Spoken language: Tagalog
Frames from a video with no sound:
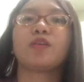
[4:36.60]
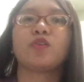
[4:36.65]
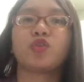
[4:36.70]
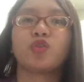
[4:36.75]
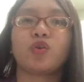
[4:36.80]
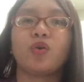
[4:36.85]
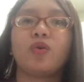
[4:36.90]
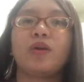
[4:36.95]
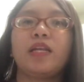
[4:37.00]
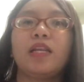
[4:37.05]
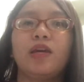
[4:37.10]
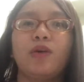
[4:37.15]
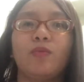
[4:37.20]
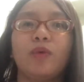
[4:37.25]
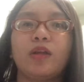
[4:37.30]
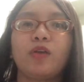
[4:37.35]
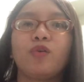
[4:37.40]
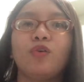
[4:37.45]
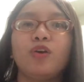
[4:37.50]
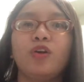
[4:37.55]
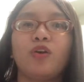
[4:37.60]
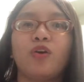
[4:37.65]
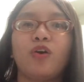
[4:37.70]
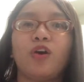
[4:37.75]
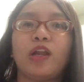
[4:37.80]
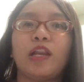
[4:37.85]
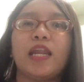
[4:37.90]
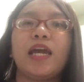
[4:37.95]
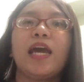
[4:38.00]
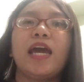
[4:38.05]
So, iniwan ko
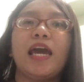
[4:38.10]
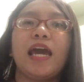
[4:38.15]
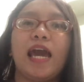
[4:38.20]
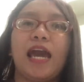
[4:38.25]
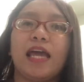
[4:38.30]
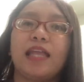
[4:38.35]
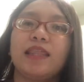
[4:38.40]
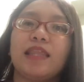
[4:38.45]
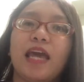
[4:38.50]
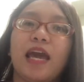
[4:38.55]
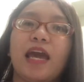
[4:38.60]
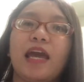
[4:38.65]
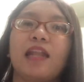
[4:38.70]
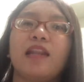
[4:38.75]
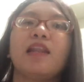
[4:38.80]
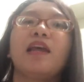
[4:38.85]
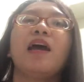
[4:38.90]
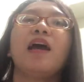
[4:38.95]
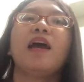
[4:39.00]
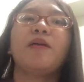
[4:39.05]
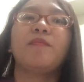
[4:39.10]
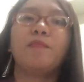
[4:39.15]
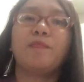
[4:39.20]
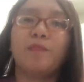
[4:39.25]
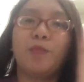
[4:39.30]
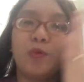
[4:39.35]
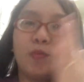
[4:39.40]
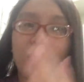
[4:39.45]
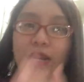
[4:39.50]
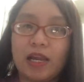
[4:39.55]
yon and then,
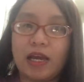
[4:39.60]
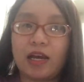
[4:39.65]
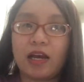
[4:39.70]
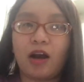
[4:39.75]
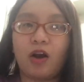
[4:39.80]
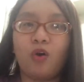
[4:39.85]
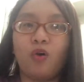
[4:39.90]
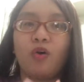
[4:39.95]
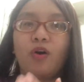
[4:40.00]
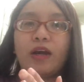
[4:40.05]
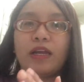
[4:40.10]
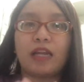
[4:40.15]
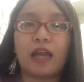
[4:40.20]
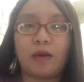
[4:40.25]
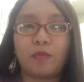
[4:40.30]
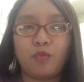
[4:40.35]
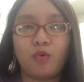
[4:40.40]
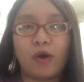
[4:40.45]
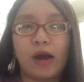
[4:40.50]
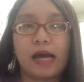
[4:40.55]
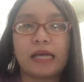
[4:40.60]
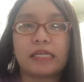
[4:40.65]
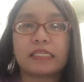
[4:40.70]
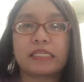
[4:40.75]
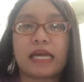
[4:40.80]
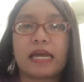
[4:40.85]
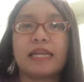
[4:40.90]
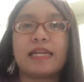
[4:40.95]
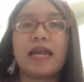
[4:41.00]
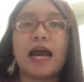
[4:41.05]
bumalik ako
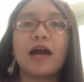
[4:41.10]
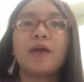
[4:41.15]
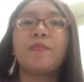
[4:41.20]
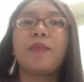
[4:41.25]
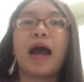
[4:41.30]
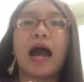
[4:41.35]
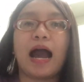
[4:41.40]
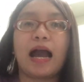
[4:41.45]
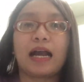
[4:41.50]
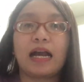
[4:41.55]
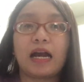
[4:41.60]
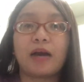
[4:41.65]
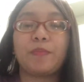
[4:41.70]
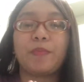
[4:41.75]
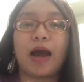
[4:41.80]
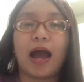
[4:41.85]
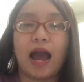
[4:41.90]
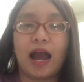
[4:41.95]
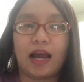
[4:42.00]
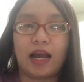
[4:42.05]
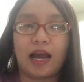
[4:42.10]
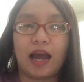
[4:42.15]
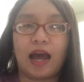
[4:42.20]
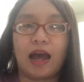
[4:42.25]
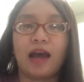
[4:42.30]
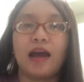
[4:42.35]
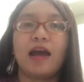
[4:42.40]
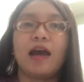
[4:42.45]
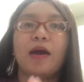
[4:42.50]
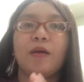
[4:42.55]
kinabukasan ng maagang
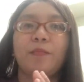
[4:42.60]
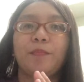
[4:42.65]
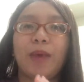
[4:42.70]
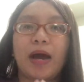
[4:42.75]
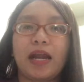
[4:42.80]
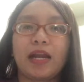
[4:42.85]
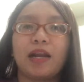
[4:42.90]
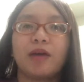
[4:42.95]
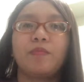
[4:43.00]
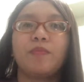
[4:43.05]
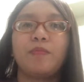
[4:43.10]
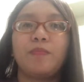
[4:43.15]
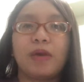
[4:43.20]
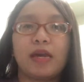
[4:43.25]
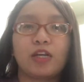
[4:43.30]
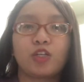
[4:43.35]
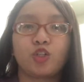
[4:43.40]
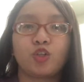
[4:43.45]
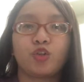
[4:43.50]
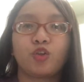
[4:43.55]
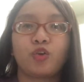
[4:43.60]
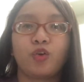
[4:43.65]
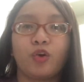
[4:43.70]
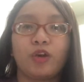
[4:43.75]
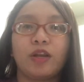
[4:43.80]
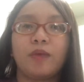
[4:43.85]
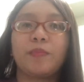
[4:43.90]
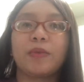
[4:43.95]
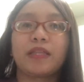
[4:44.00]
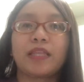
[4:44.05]
maaga para ma-make sure
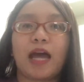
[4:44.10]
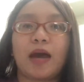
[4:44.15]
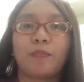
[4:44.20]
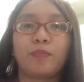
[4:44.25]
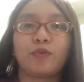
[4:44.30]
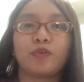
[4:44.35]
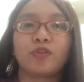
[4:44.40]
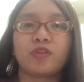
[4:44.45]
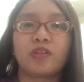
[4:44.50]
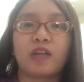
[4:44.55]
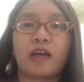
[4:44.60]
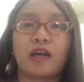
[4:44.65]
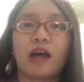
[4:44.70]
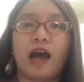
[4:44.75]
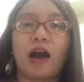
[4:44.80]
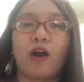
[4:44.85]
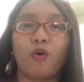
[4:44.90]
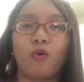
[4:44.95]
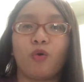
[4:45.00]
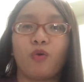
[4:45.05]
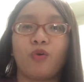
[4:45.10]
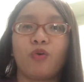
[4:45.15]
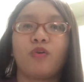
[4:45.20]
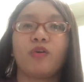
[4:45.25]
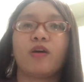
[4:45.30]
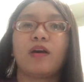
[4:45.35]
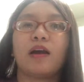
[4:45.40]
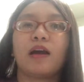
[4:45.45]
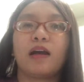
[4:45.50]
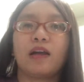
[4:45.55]
ko na matapos ako
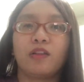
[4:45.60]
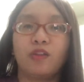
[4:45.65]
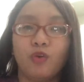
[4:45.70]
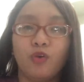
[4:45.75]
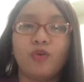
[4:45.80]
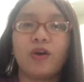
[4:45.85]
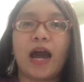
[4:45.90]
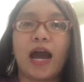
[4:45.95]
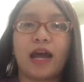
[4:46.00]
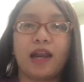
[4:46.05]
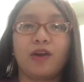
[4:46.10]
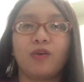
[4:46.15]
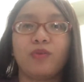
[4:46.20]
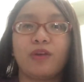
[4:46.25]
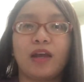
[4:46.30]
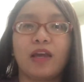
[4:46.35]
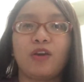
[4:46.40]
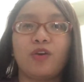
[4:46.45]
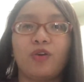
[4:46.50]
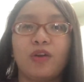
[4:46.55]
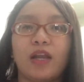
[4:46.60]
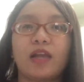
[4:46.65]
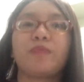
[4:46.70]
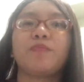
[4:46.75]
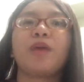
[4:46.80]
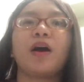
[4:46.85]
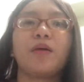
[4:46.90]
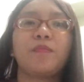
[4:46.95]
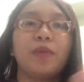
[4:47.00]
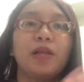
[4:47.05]
nung araw na yon at
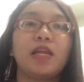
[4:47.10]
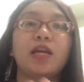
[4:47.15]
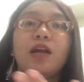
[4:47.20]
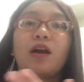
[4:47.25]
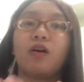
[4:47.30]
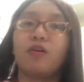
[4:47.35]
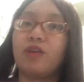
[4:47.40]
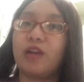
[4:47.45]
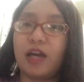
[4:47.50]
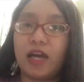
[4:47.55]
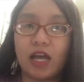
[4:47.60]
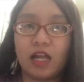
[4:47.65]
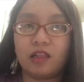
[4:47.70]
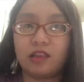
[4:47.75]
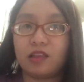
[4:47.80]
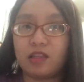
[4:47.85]
makabalik ako ng